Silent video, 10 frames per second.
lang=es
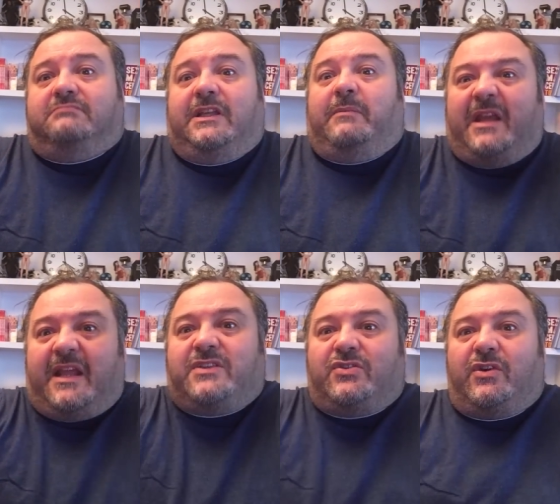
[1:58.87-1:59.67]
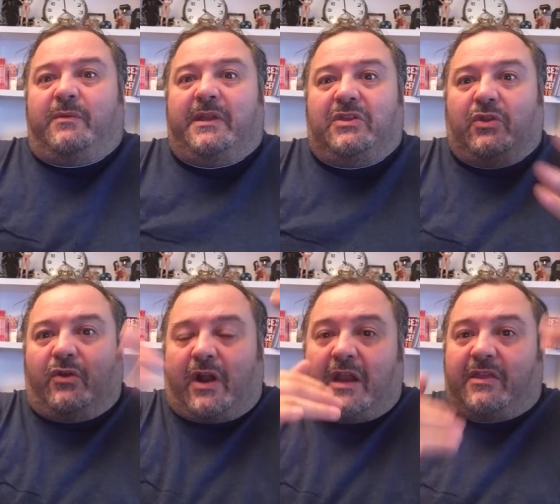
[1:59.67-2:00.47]
y bien hecho y bien todo
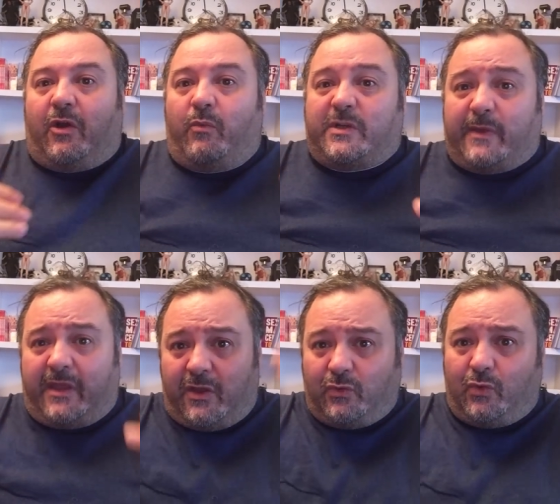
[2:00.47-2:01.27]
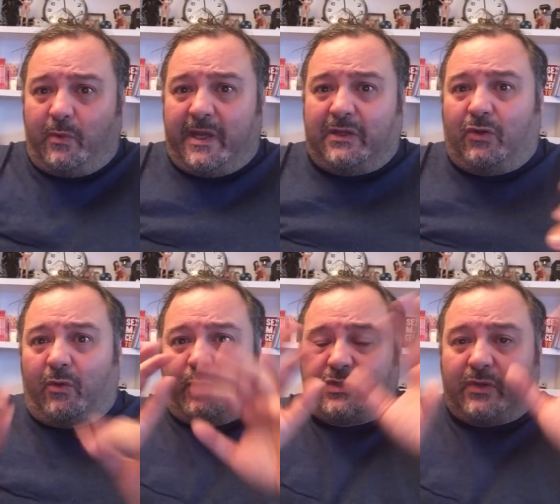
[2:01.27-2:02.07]
organizado como una especie de YouTube,
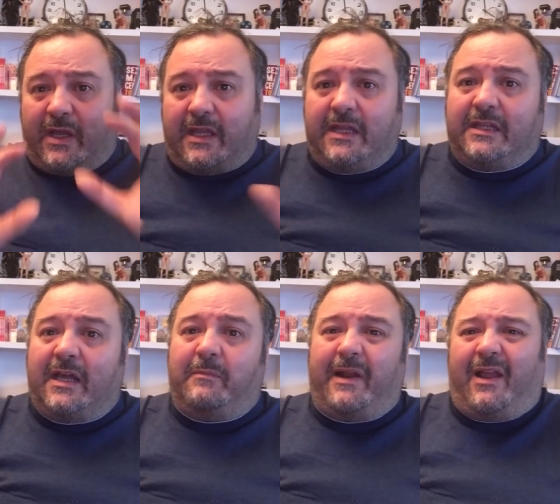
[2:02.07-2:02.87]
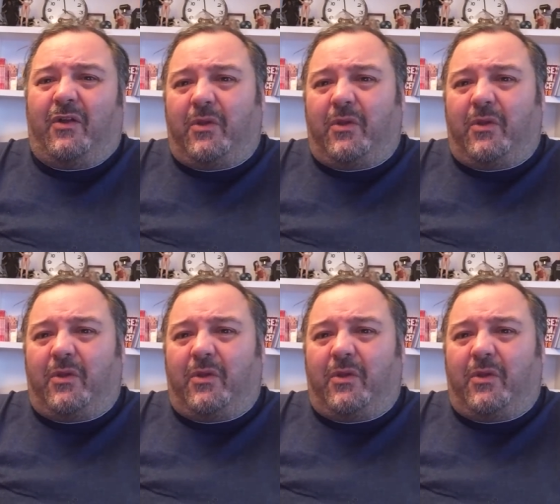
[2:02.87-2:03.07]
todo puesto aquí y tal. ¿Para qué